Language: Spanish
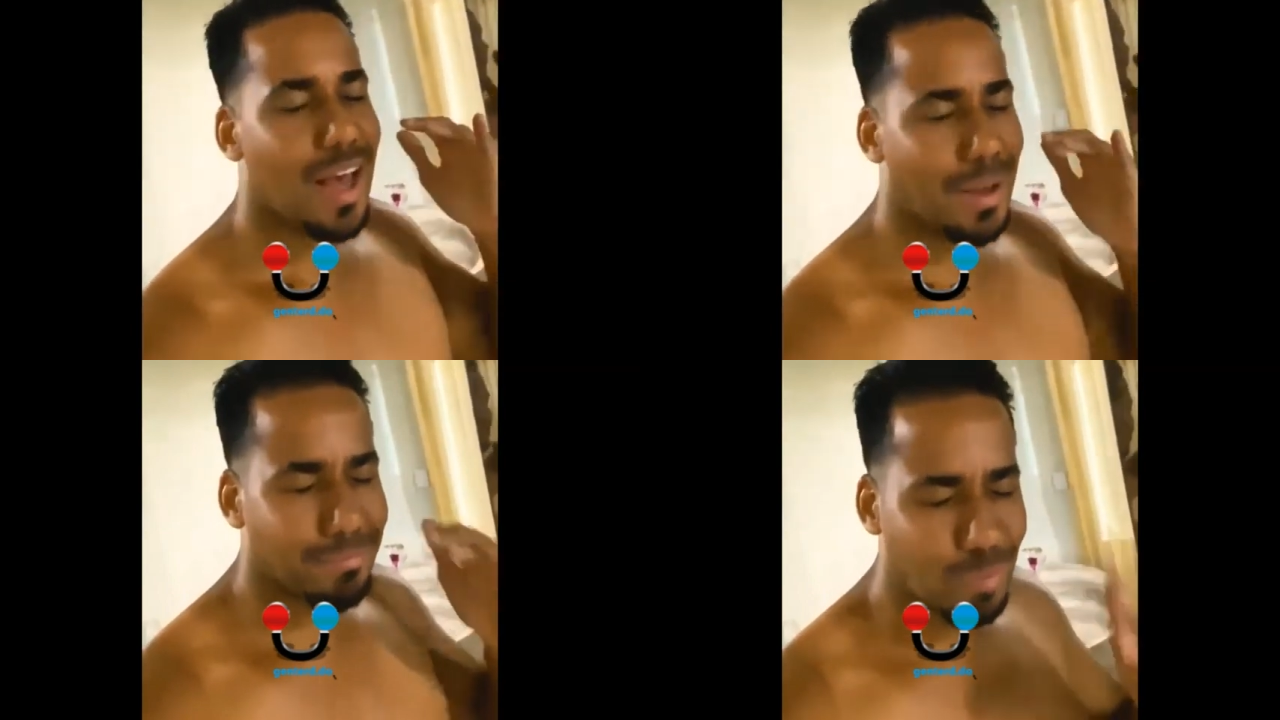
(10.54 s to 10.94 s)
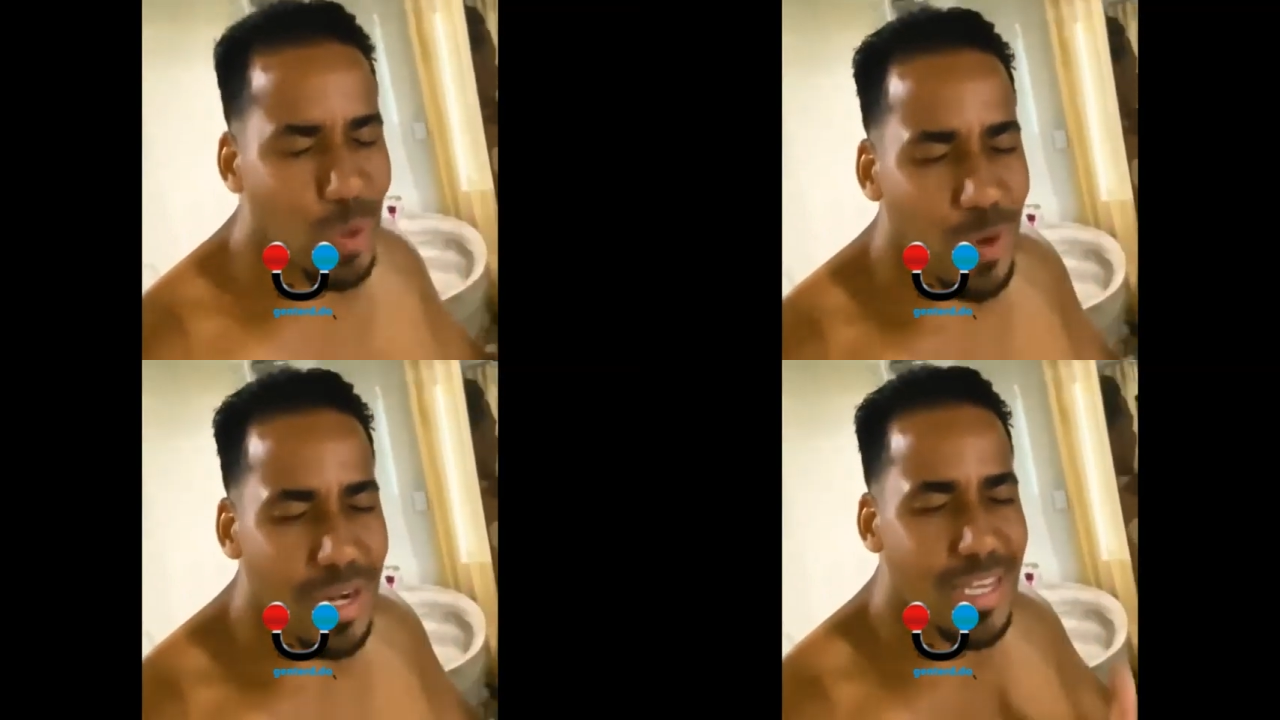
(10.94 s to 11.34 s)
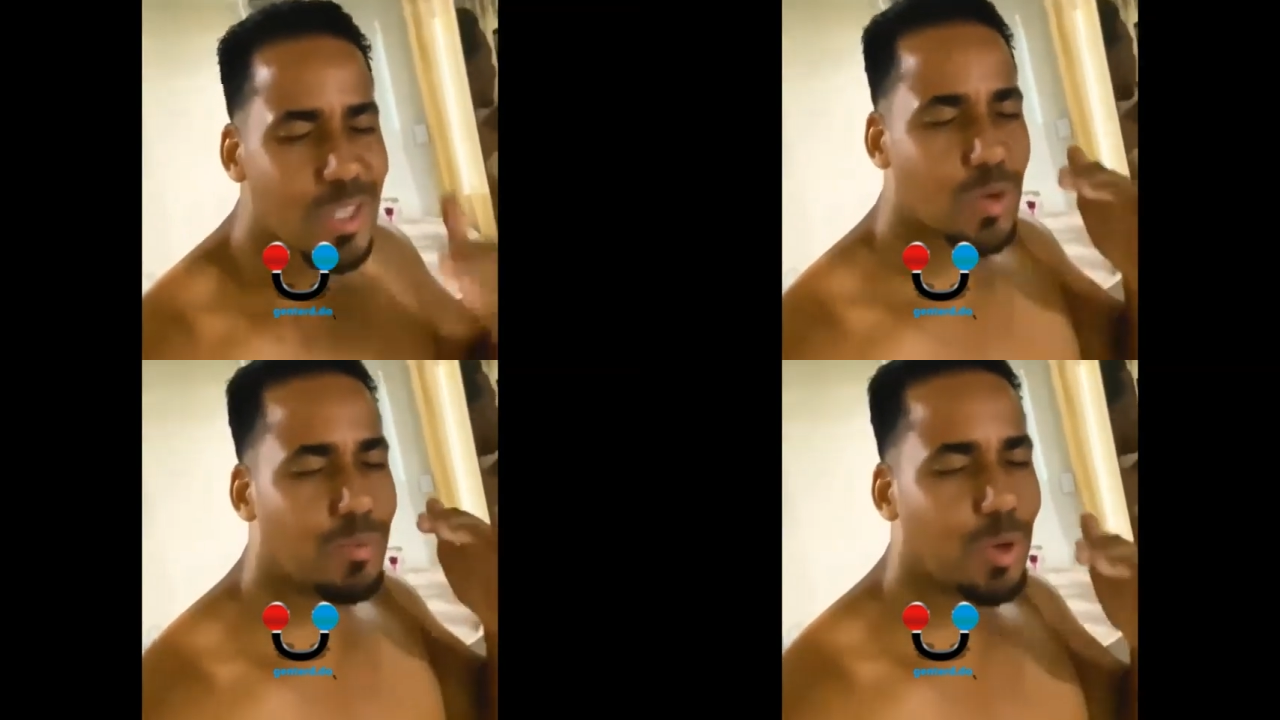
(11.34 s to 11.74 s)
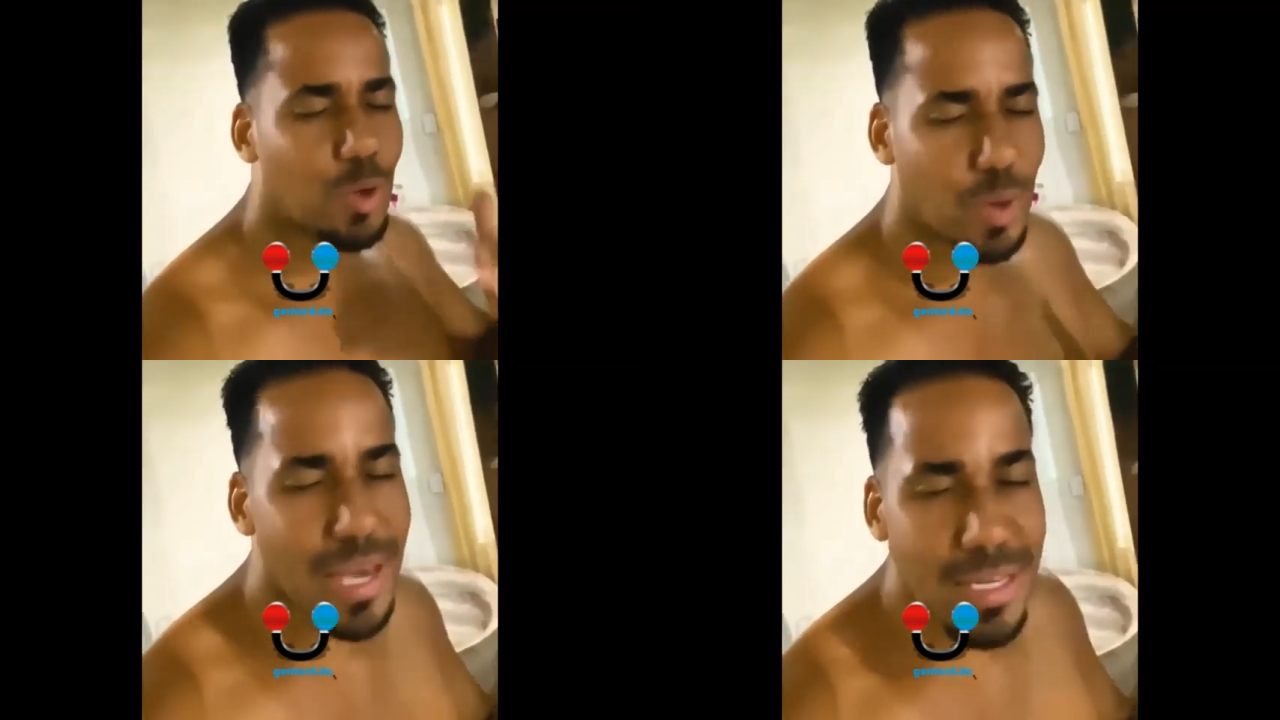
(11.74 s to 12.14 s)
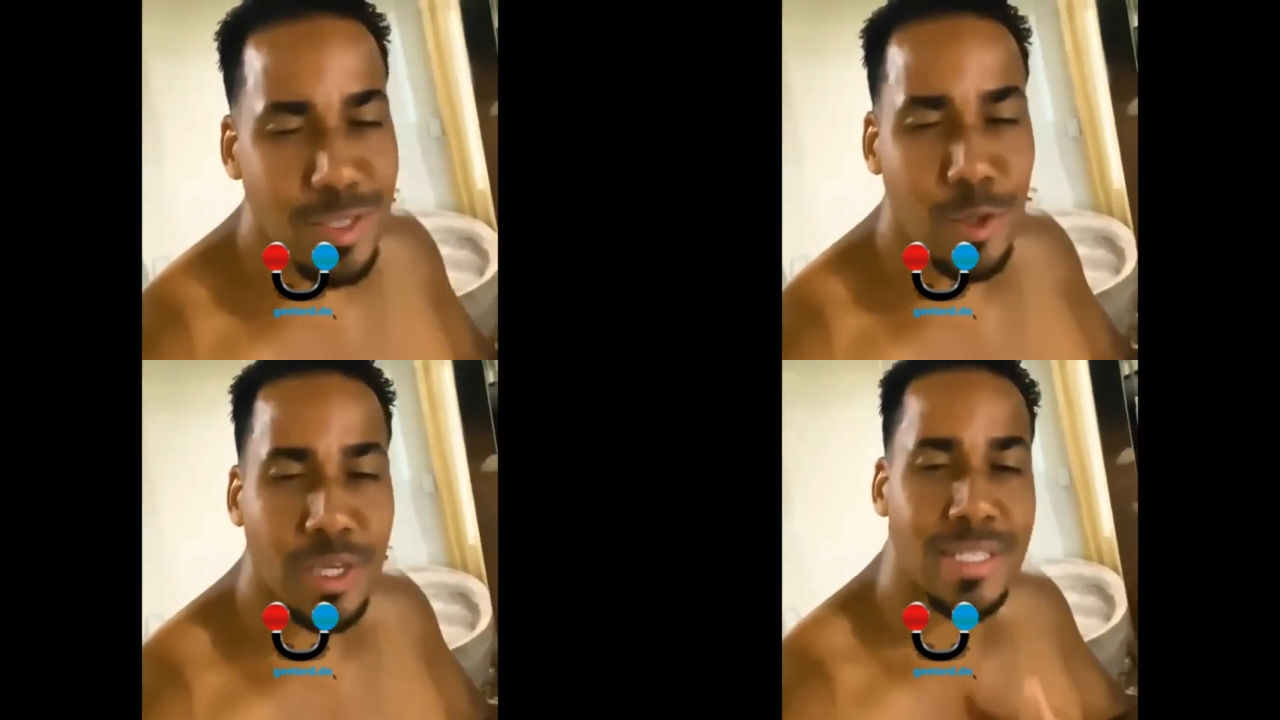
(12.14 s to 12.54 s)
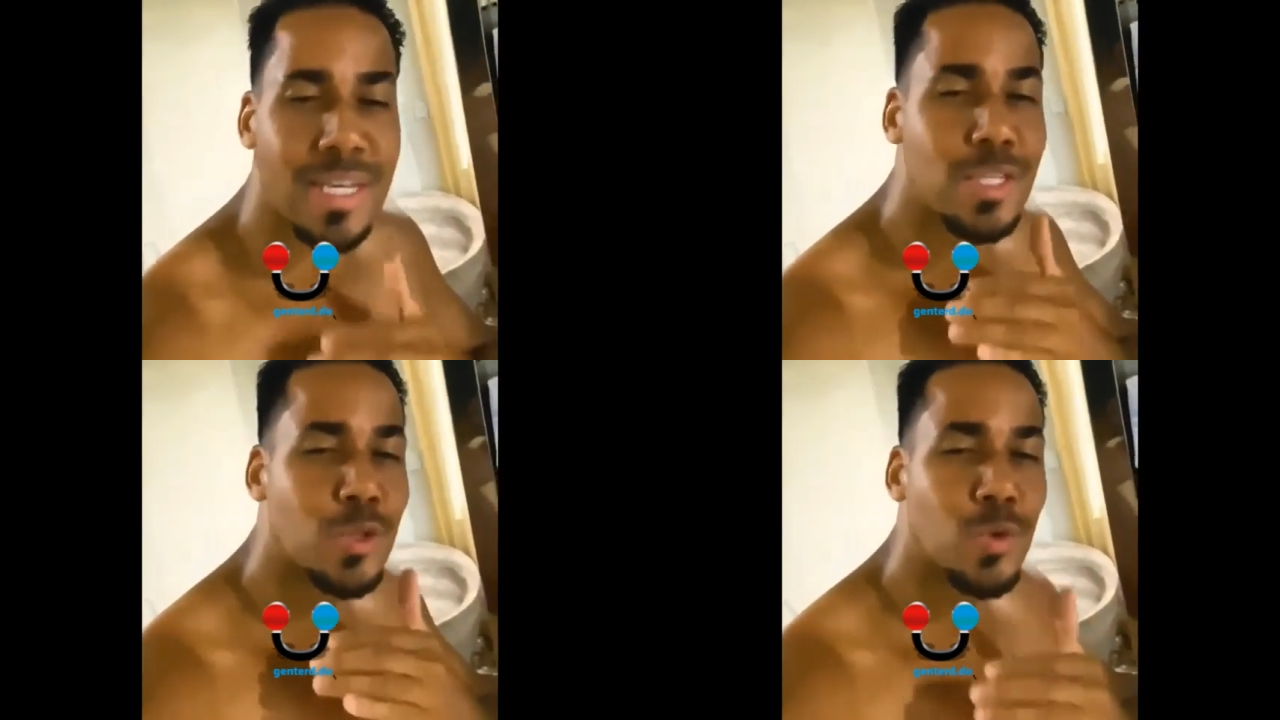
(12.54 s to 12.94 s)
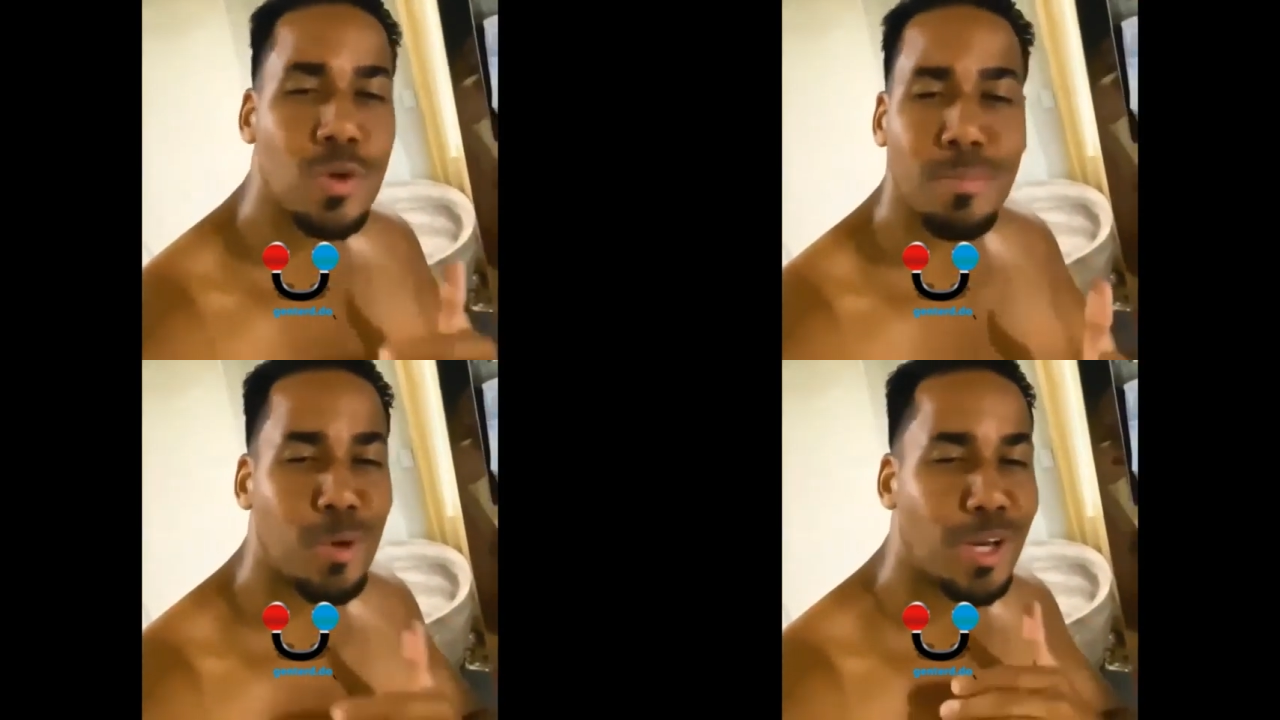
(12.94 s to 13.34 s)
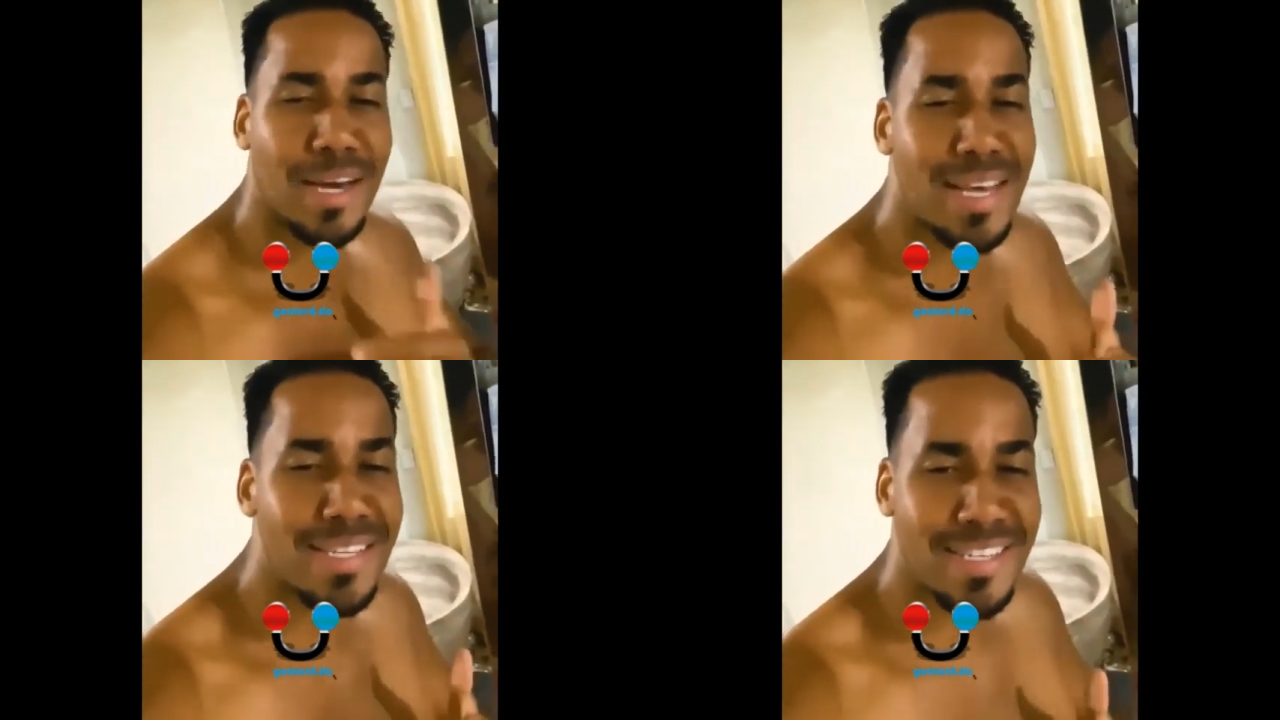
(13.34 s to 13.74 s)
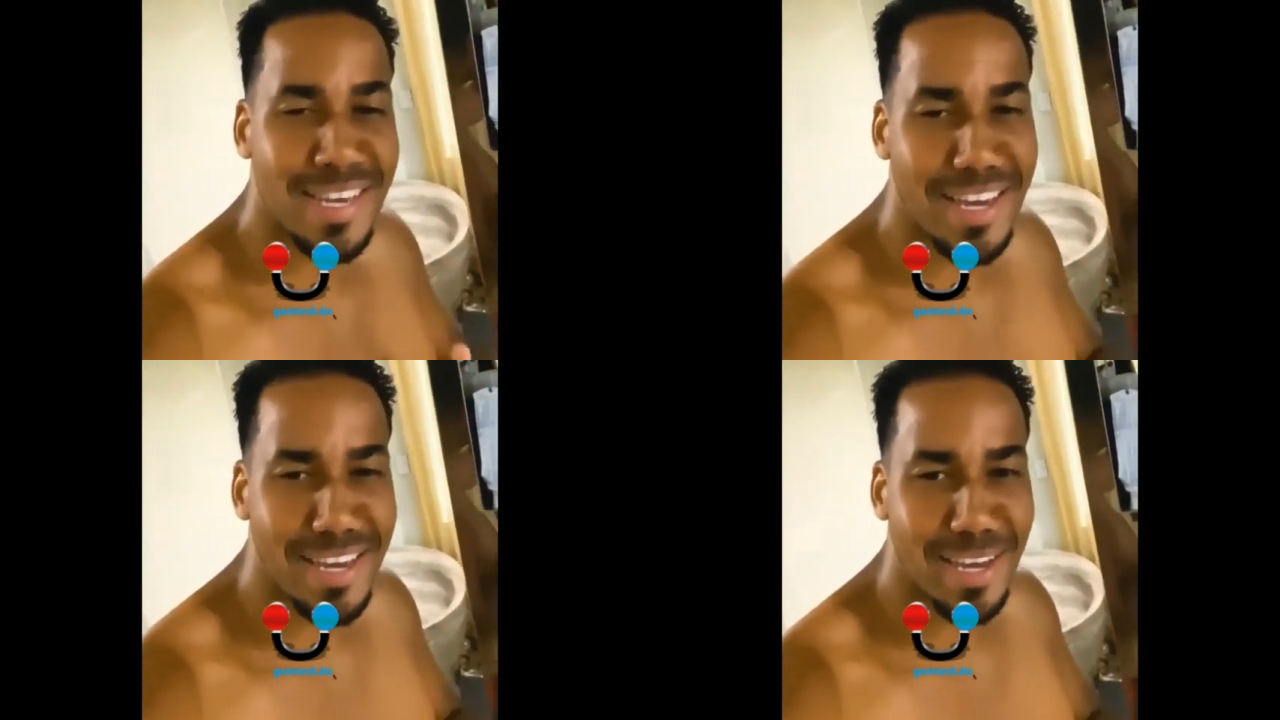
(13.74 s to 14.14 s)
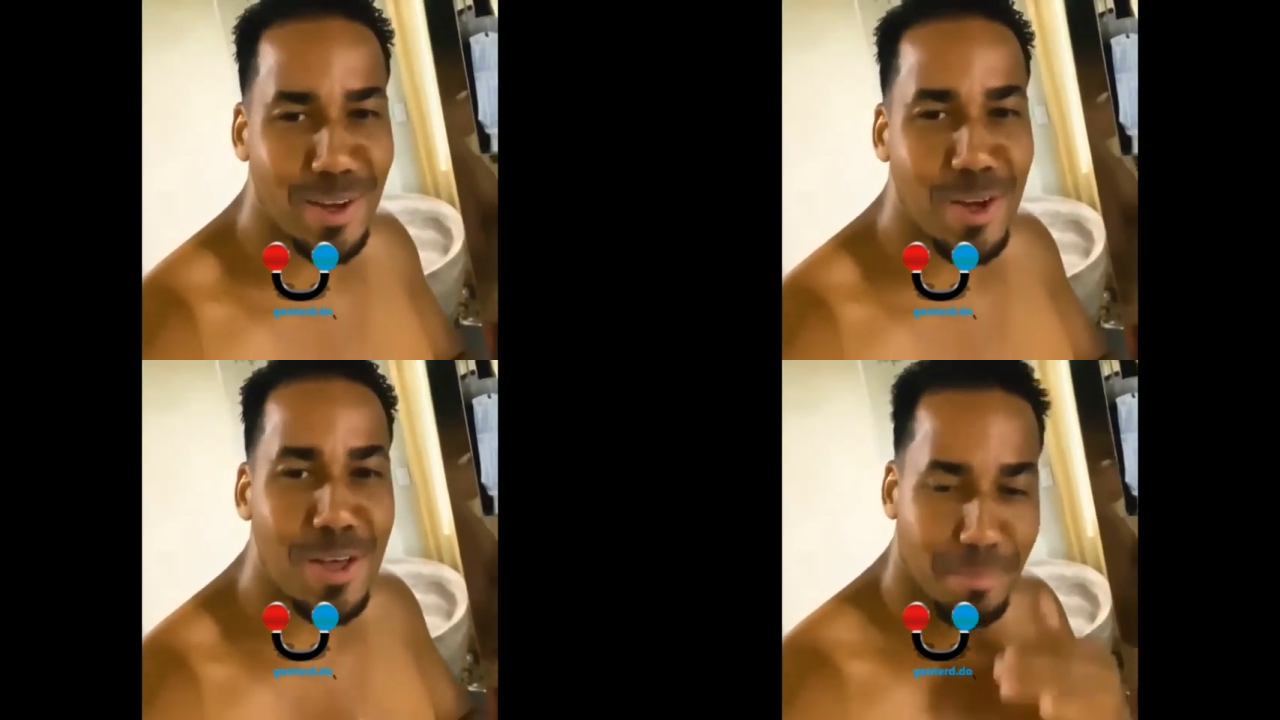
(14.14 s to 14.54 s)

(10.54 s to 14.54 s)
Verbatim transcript: Amores como el nuestro, quizás uno por cada siglo,